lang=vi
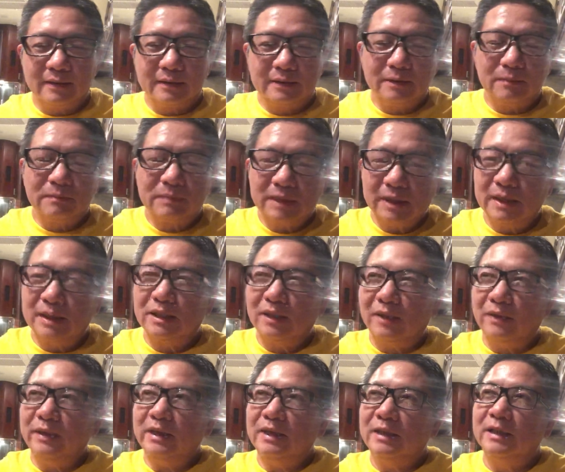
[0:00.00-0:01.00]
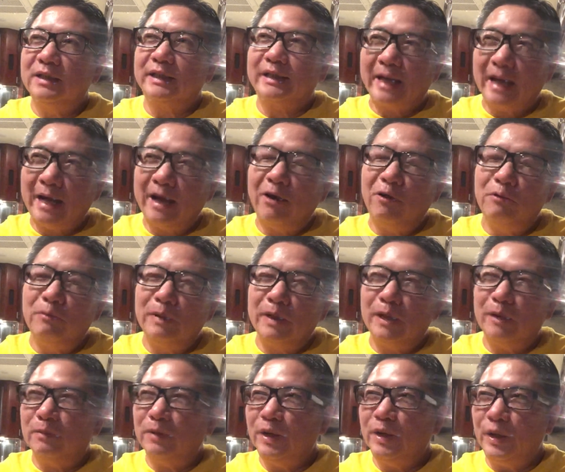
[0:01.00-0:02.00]
trong kinh nói hơi cao mình
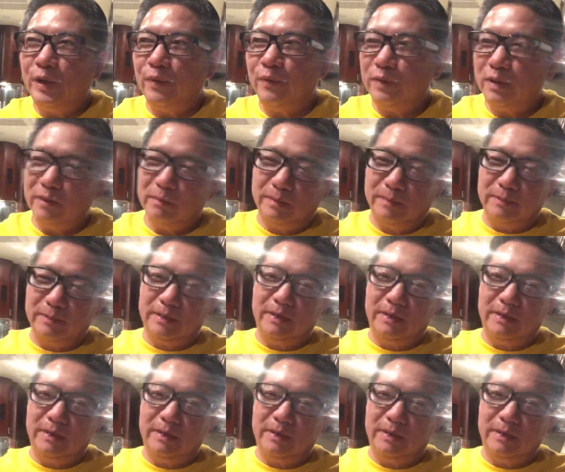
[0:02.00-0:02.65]
không có hiểu nhưng mà